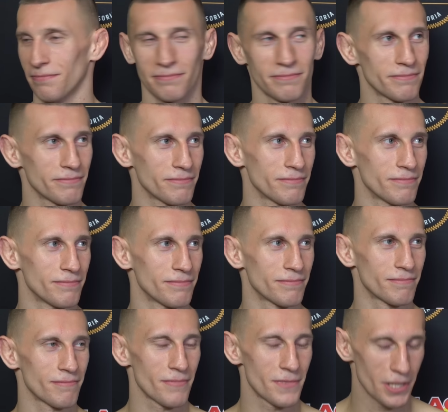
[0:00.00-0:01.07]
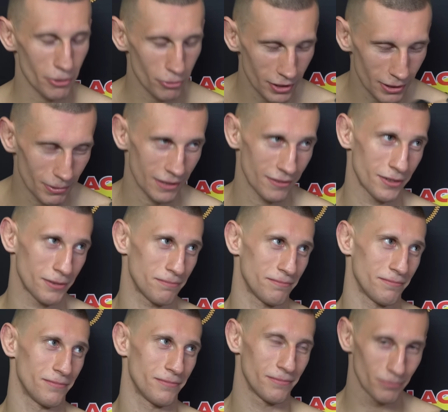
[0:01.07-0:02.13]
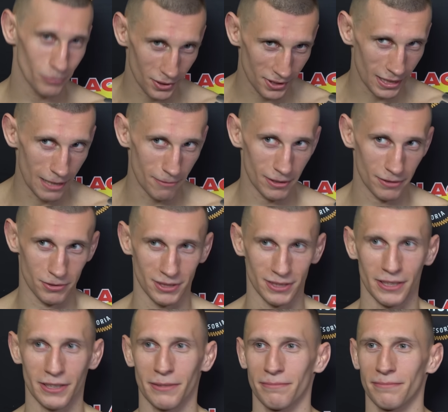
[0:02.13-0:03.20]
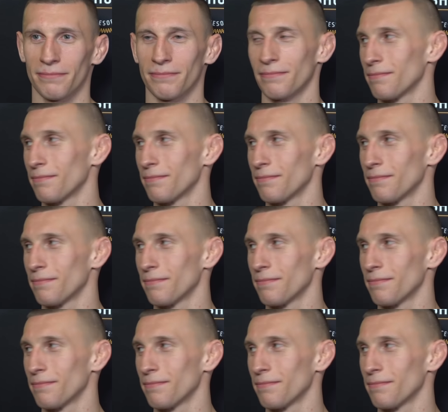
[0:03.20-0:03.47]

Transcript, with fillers: Gratulacje. Dziękuję bardzo. Pozdrawiam was wszystkich.